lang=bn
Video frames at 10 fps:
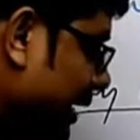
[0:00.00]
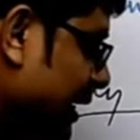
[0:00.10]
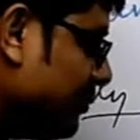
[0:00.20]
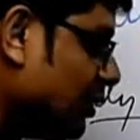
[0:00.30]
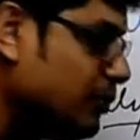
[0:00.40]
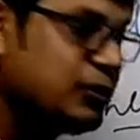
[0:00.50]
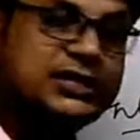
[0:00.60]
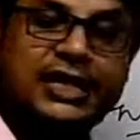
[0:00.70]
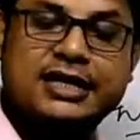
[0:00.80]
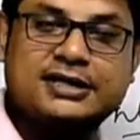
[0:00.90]
বিল্ডিং
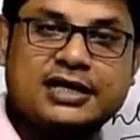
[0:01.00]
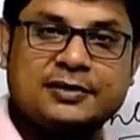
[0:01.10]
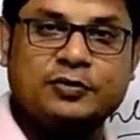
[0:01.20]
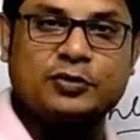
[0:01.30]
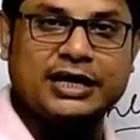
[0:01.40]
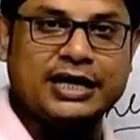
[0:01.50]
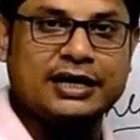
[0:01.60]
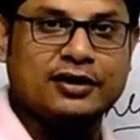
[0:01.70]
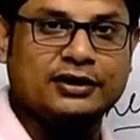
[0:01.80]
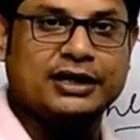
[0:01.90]
বলবো সেক্ষেত্রে লিখব
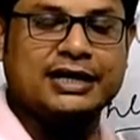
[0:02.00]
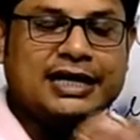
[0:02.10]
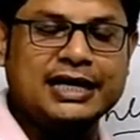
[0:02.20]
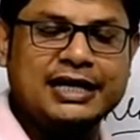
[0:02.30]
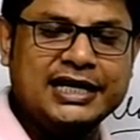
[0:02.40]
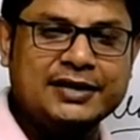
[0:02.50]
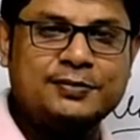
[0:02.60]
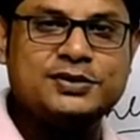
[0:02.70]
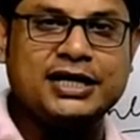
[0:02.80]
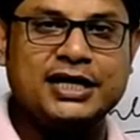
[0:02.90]
ইন অর্থাৎ হি
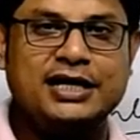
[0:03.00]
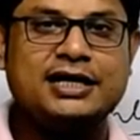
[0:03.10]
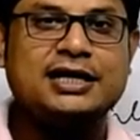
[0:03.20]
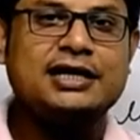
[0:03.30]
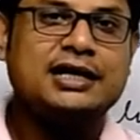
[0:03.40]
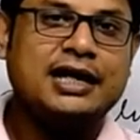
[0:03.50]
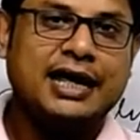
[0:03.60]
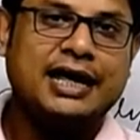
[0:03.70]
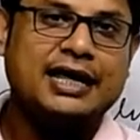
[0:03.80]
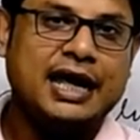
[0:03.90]
লিভস ইন
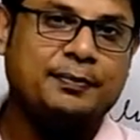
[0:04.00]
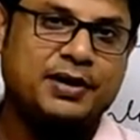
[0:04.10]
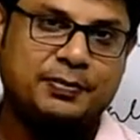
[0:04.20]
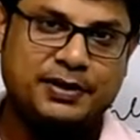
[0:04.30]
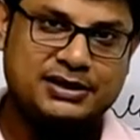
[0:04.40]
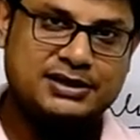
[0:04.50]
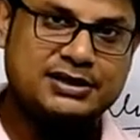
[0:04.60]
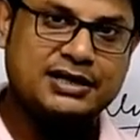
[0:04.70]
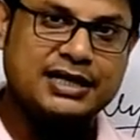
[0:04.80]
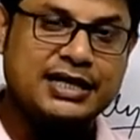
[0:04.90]
এই
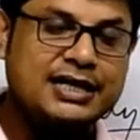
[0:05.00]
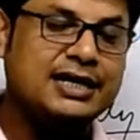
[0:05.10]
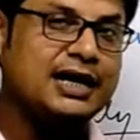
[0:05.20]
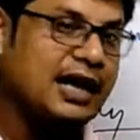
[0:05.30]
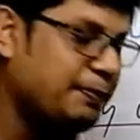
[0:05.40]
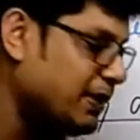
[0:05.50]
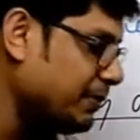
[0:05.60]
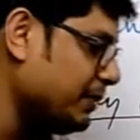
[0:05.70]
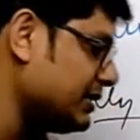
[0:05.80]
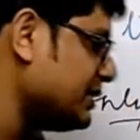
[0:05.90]
অ্যাপার্টমেন্ট ইন
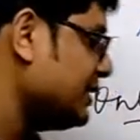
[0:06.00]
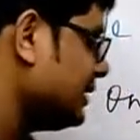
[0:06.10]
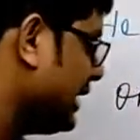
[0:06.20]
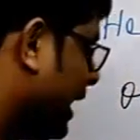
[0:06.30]
অ্যাপার্টমেন্ট